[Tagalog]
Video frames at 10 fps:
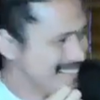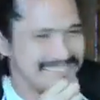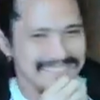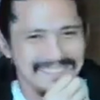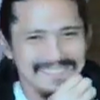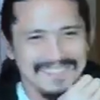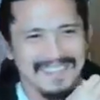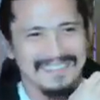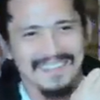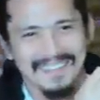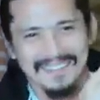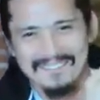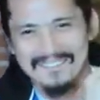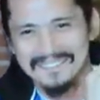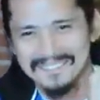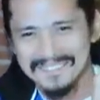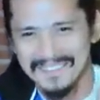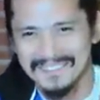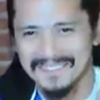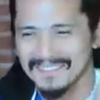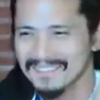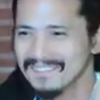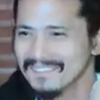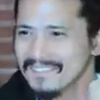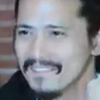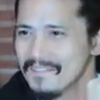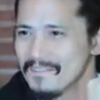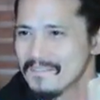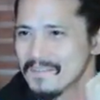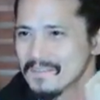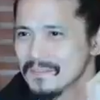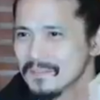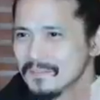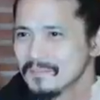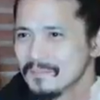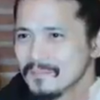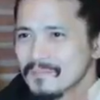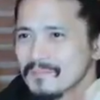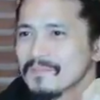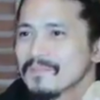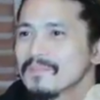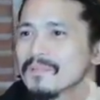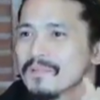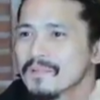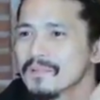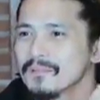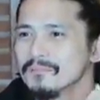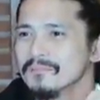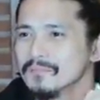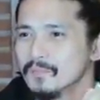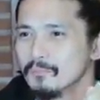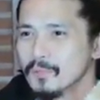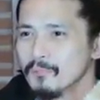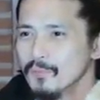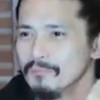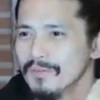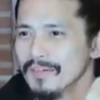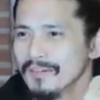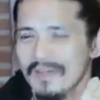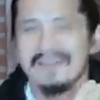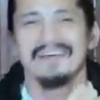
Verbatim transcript: Tama. Binoy, kakaiba yung baby mo because she came in the time na Super naging bagong tao.